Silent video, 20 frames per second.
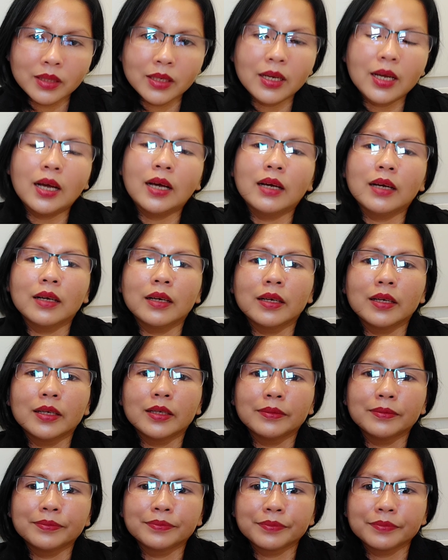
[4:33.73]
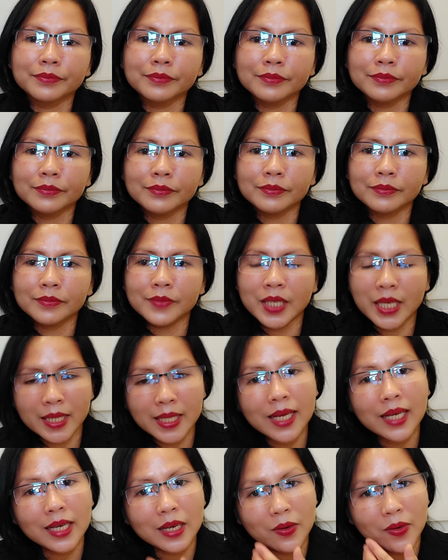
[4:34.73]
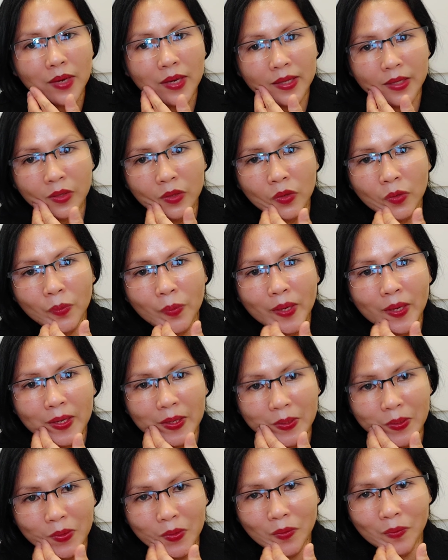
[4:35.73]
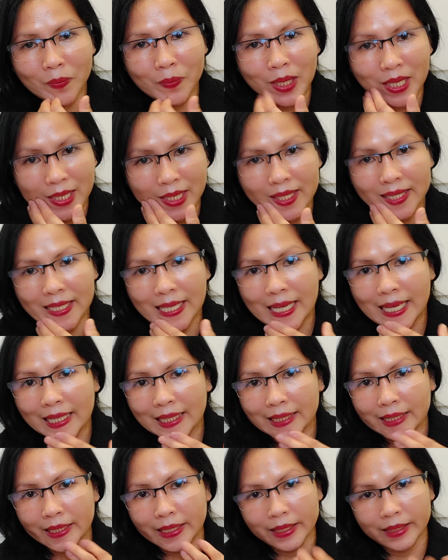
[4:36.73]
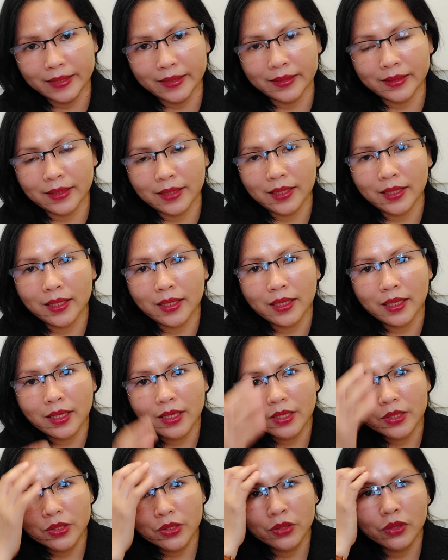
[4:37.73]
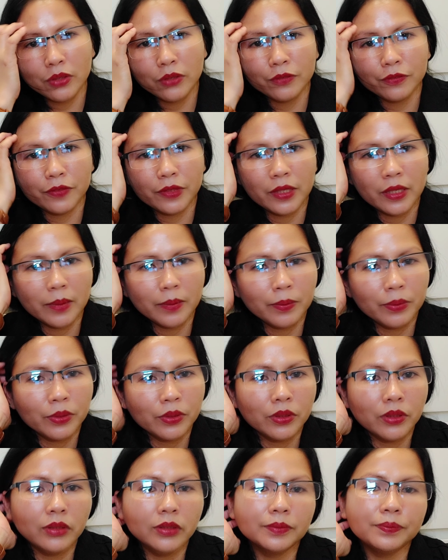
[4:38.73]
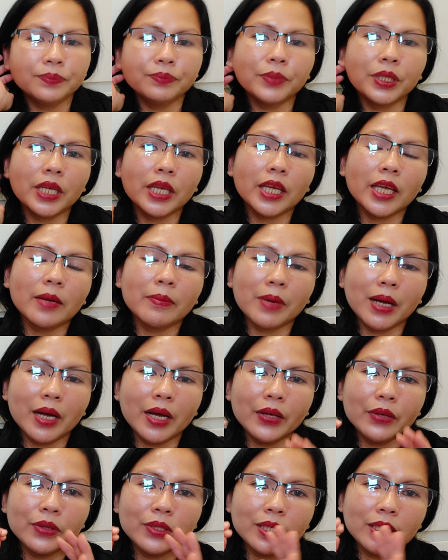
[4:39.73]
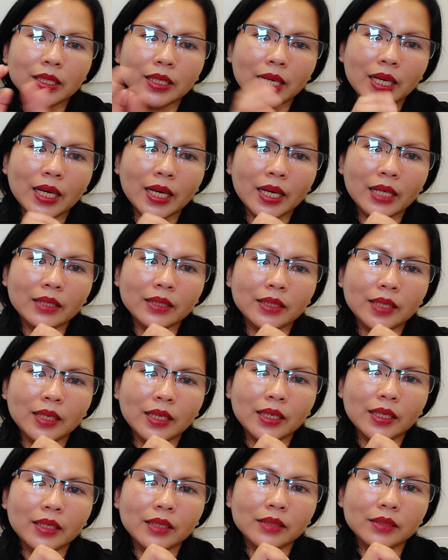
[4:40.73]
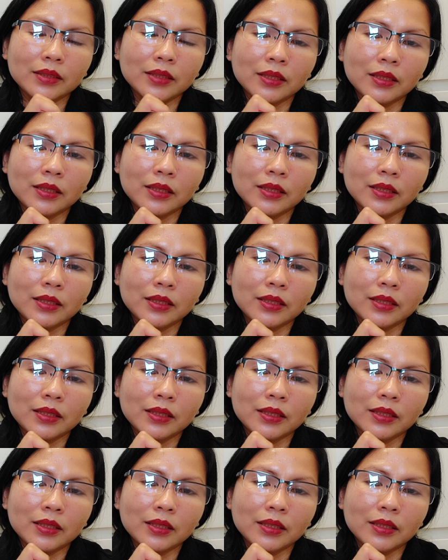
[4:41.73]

um, ginagawa ng gobyerno para sa atin. So, hopefully po, magiging maayos ang lahat at